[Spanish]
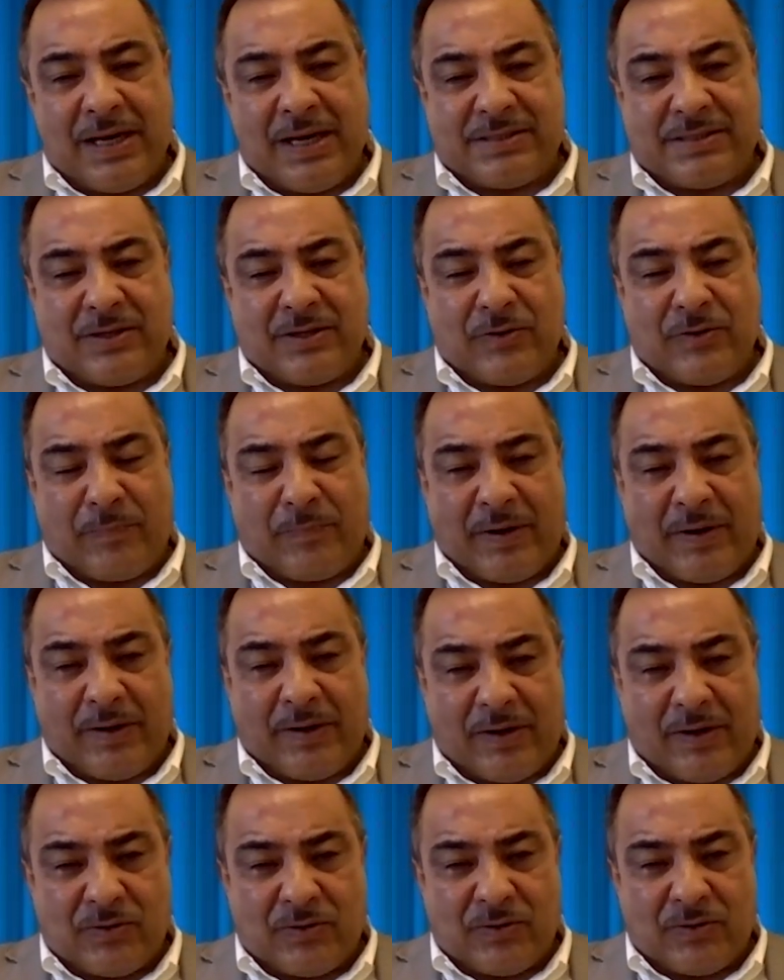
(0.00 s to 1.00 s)
el señor
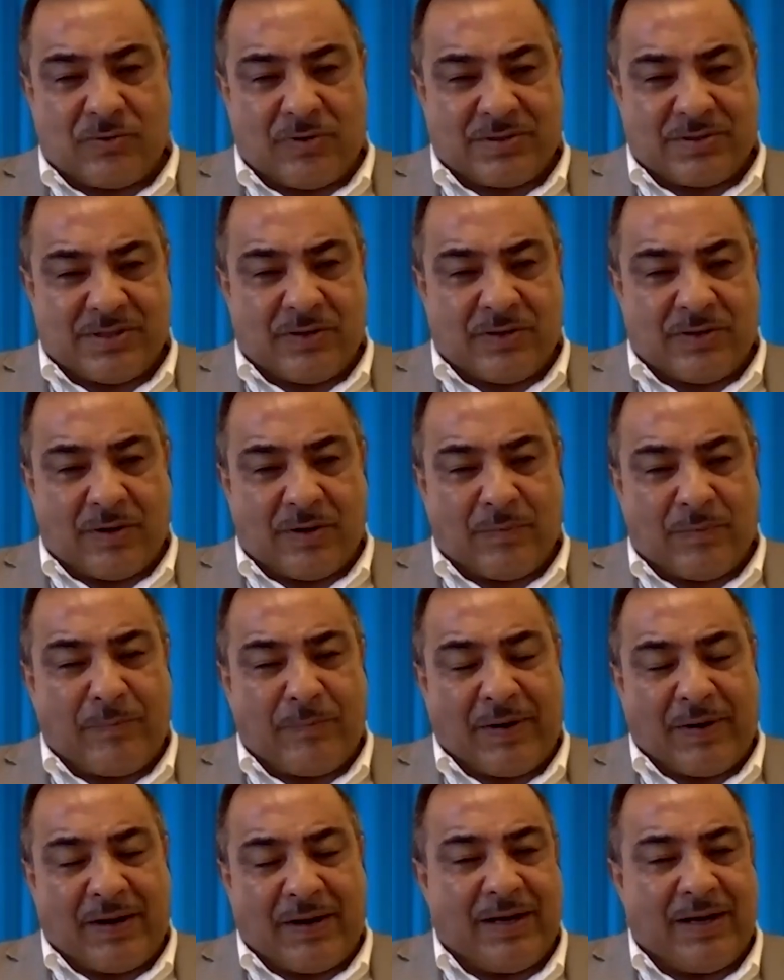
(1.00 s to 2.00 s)
Peter Johnson o el señor Ramón
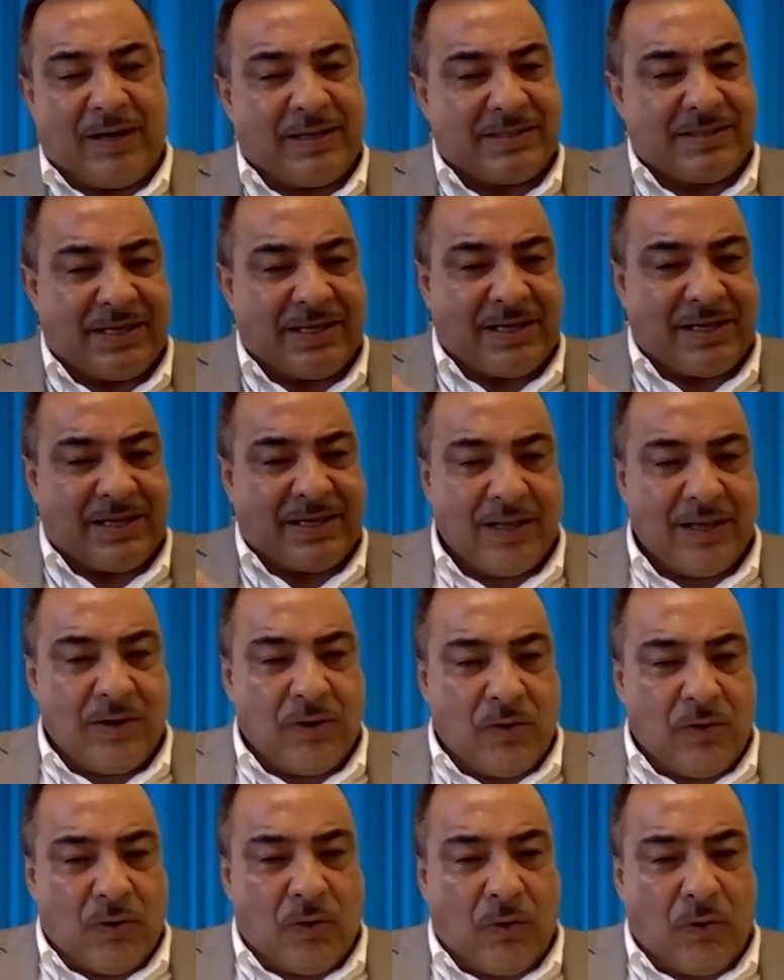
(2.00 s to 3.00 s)
Parada, le decía,
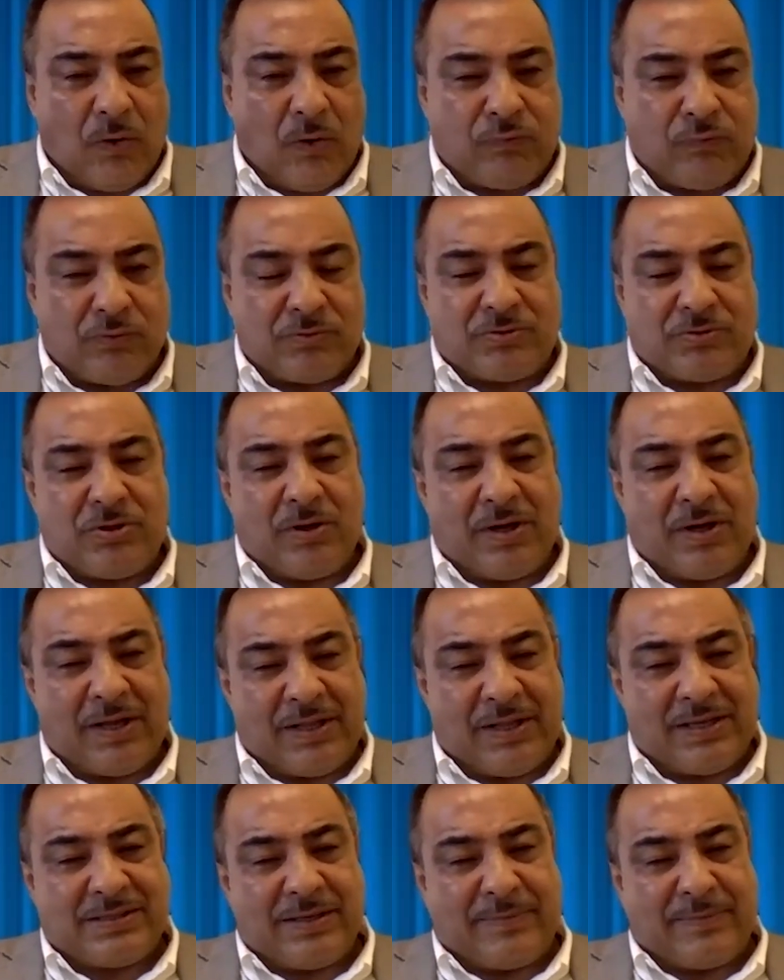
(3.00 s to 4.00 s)
no funciona
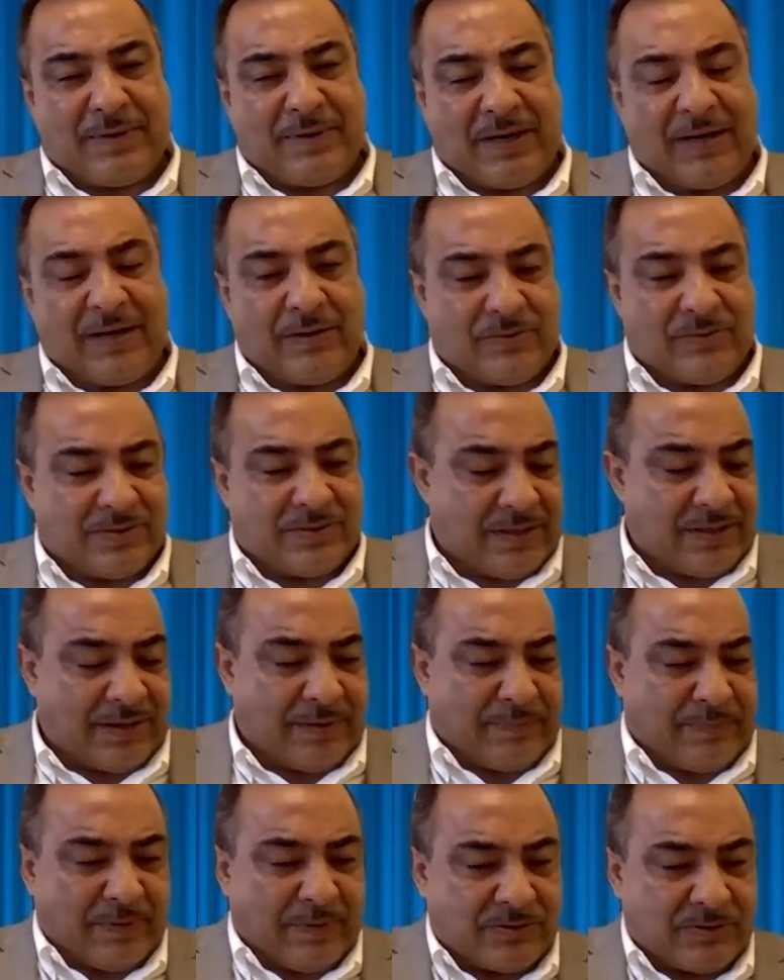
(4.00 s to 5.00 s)
de esa manera, o sea,
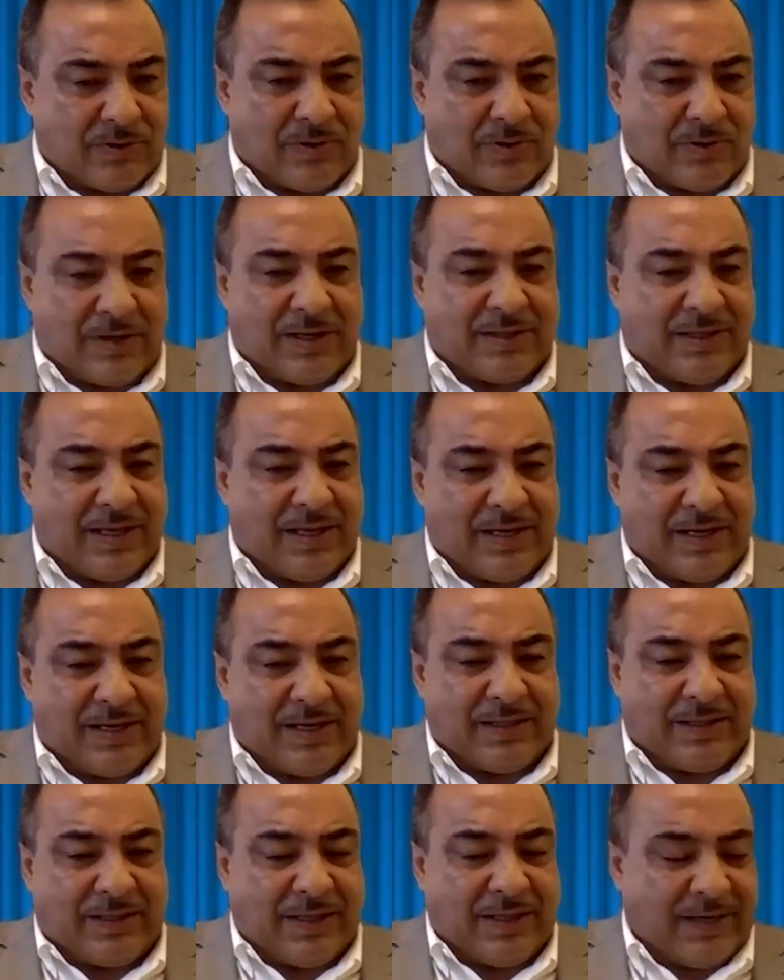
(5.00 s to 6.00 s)
la persona tiene
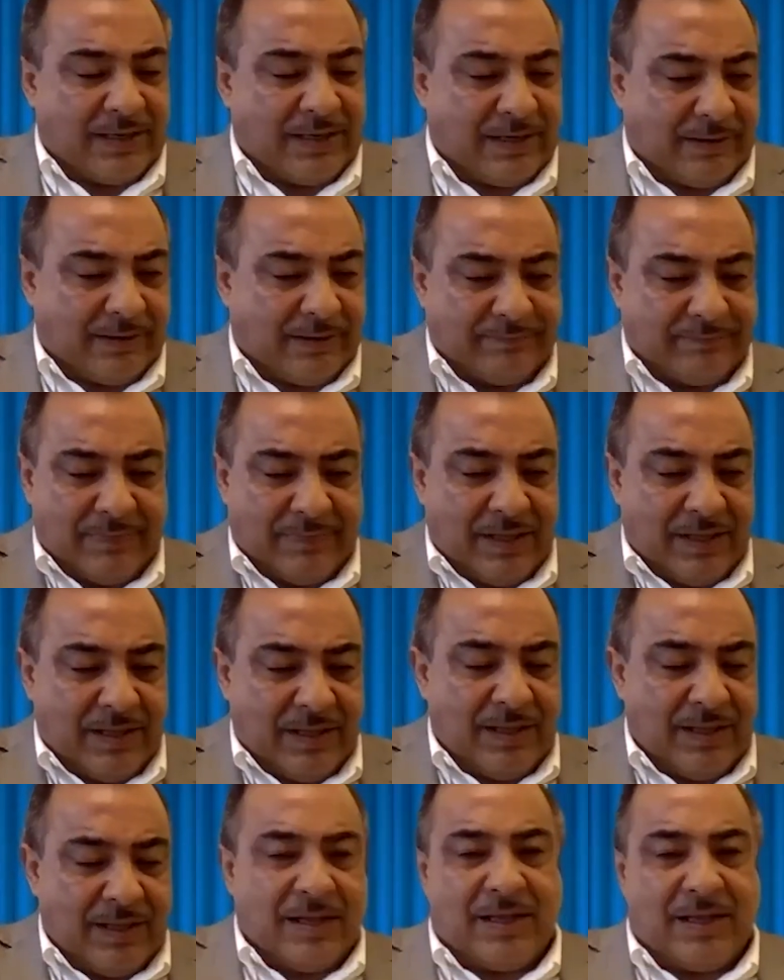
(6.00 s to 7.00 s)
que tener
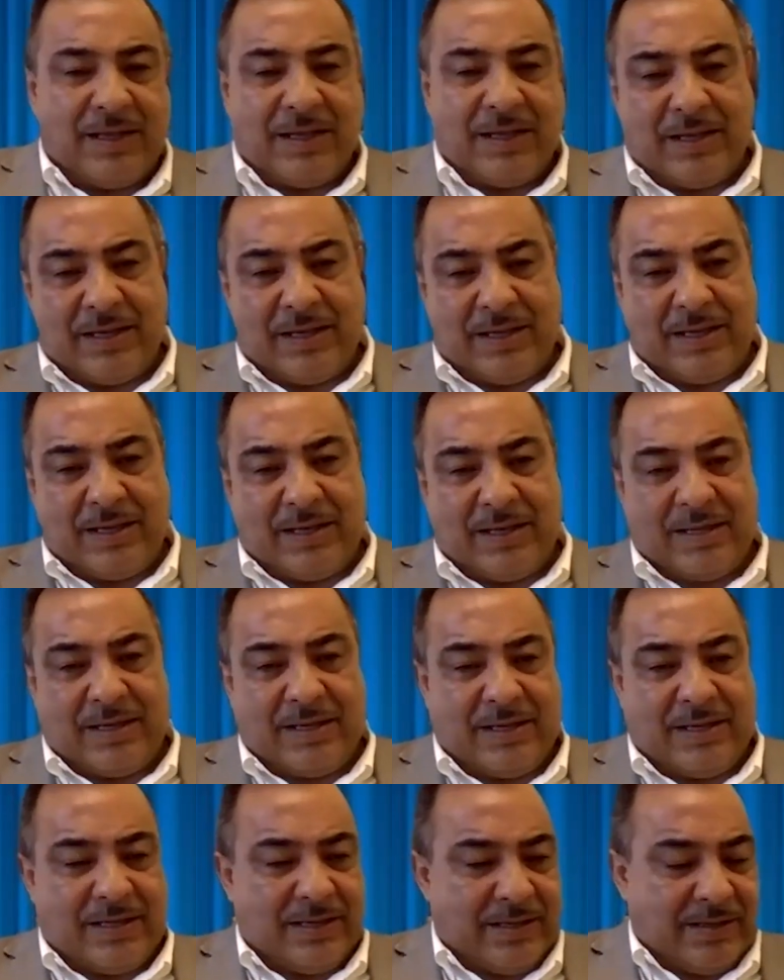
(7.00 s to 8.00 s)

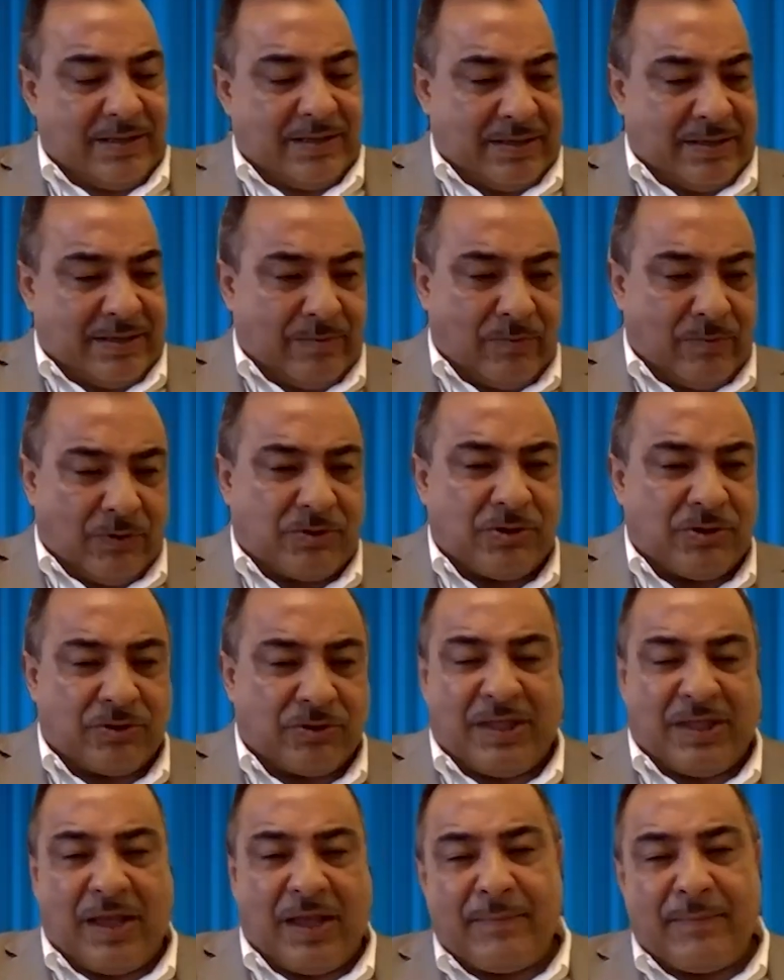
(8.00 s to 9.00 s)
eh, mucho
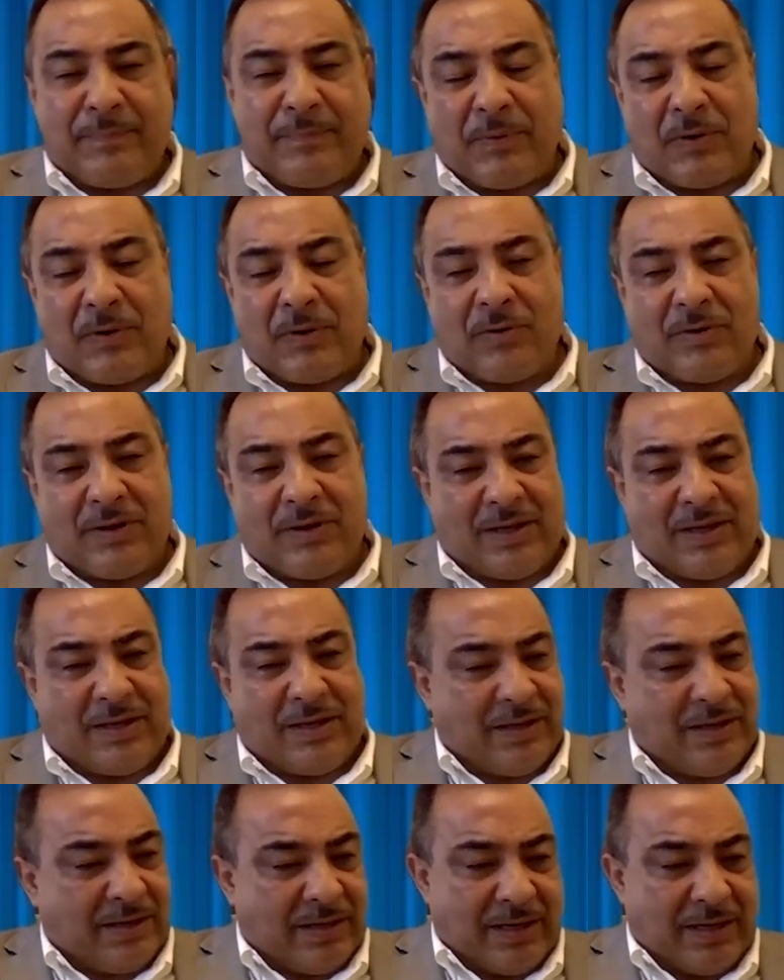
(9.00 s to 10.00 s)
tiempo
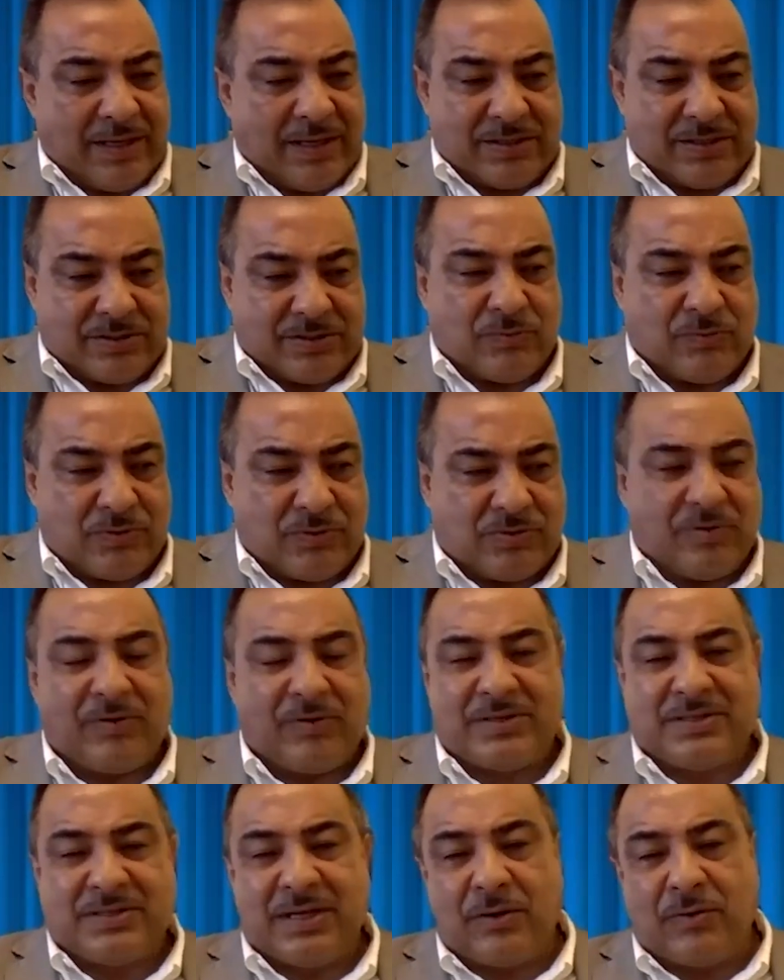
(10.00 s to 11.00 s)
y la
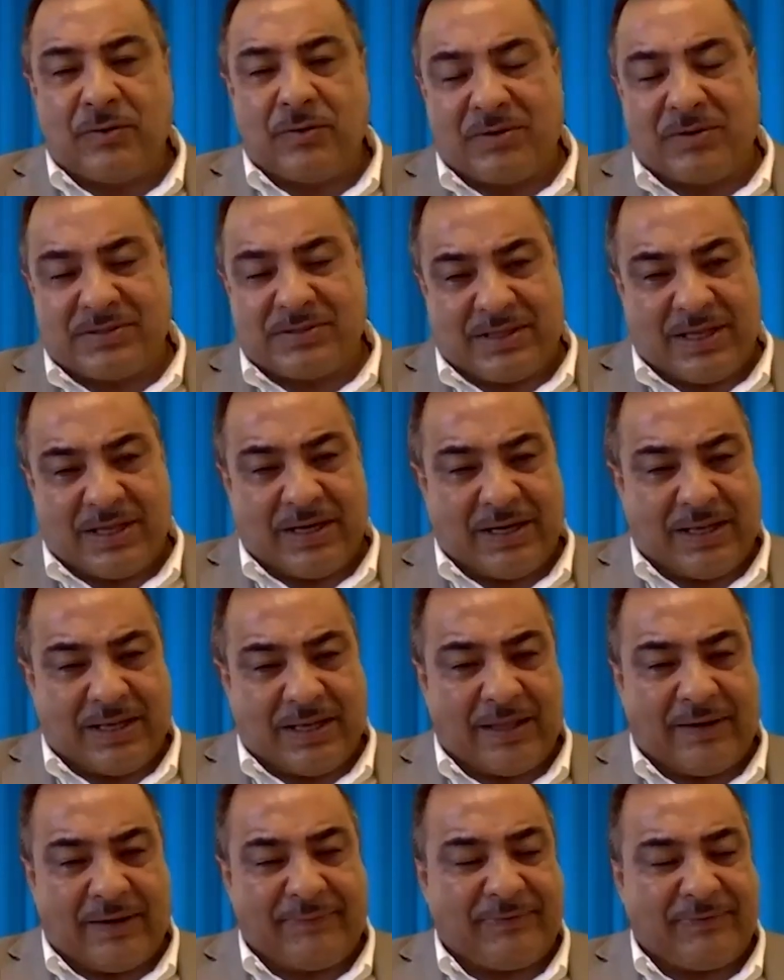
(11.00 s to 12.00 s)
distribución es algo que se tiene que
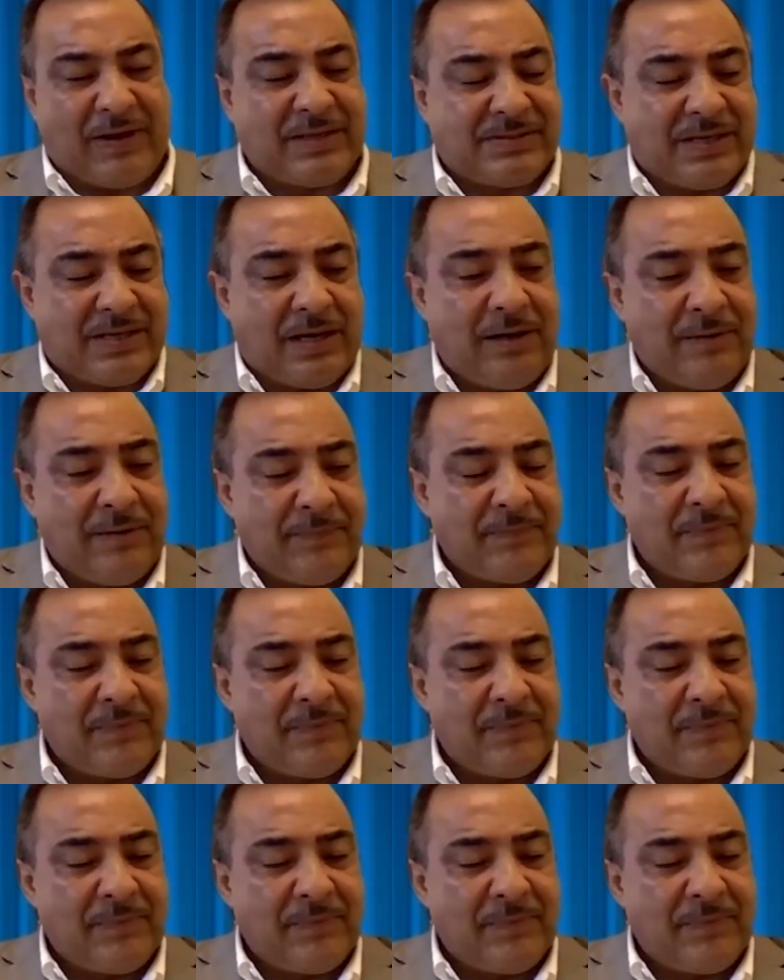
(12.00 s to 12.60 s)
dar fácil.